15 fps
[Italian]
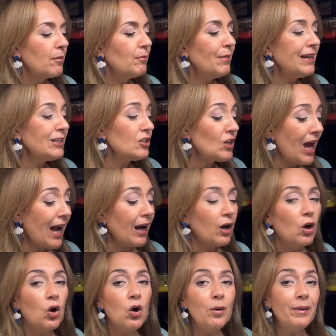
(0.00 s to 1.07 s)
Ma già
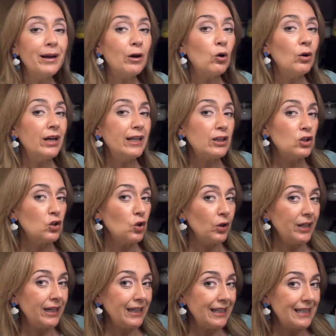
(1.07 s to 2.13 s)
come
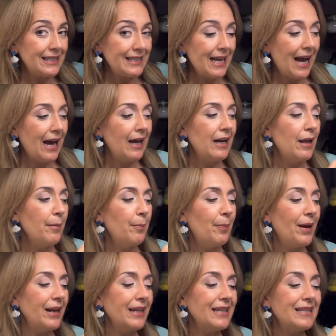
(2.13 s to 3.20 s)
collezione iniziale
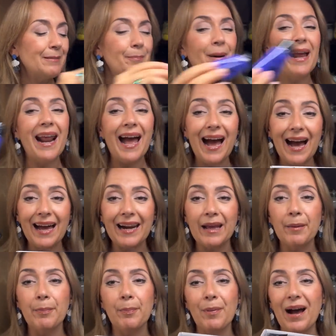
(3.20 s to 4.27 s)
per
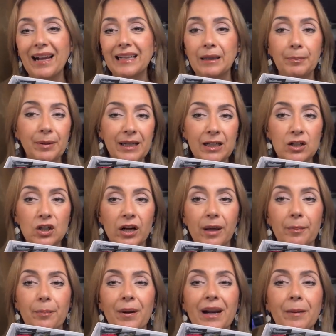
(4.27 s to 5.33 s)
imparare a
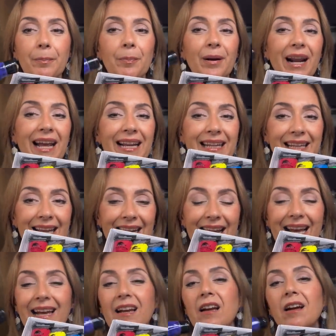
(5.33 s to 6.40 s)
dipingere, per
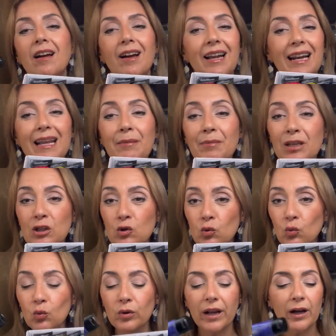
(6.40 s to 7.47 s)
prendere le
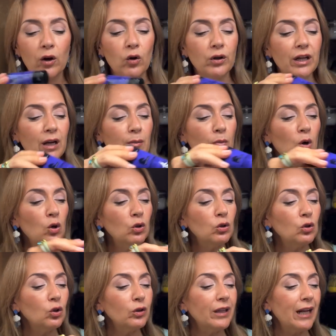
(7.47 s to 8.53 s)
misure con il
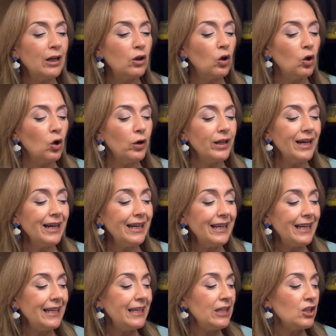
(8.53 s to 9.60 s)
mondo del colori
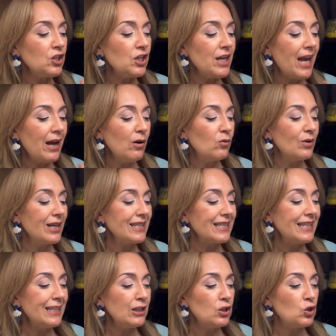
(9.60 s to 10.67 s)
acrilici è una
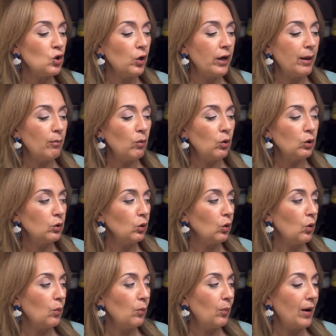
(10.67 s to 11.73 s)
selezione molto
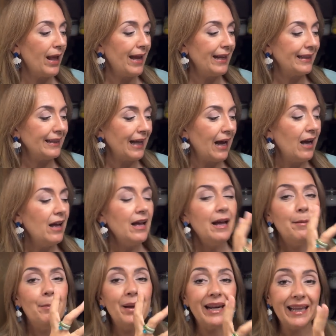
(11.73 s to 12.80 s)
completa.
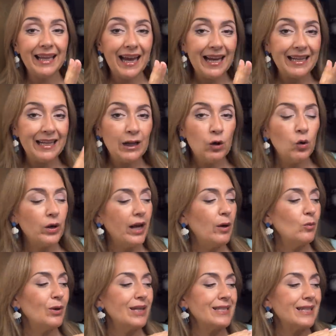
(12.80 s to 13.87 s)
Perché dico che è
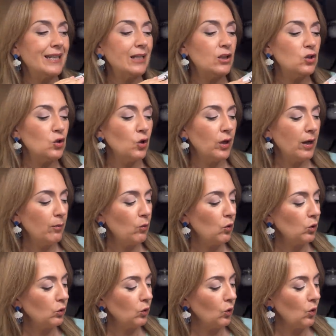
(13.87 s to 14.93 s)
una selezione
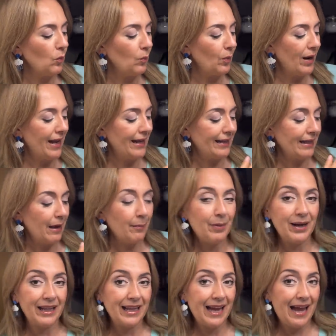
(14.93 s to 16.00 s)
molto completa?
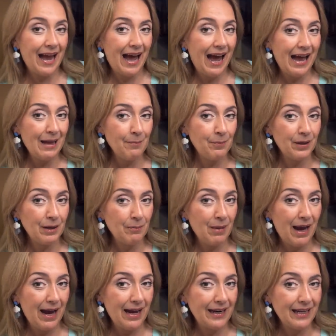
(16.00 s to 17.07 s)
Perché ai
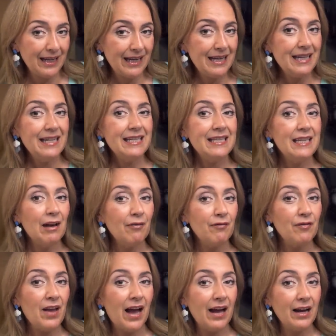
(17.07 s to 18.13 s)
primari si
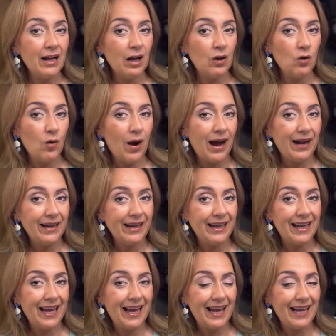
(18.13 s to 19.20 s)
affiancano
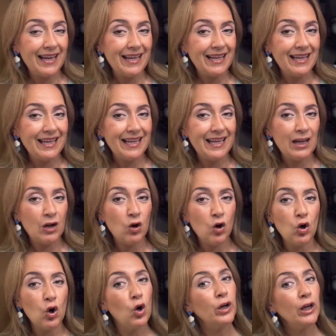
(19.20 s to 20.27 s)
anche i
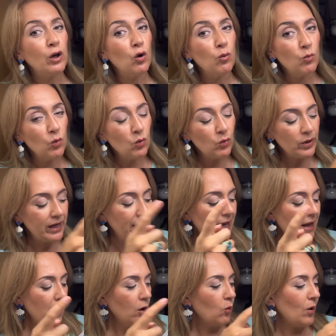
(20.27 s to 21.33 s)
colori comuni,
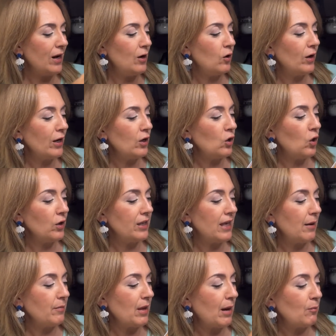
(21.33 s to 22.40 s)
quello che noi
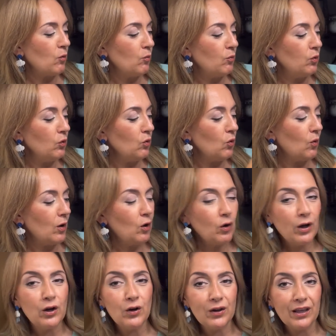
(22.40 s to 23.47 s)
chiamiamo blu, quello
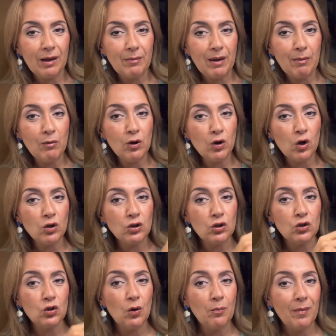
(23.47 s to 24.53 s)
che noi chiamiamo
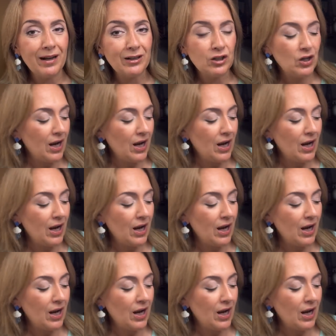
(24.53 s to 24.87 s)
rosso, ma c'è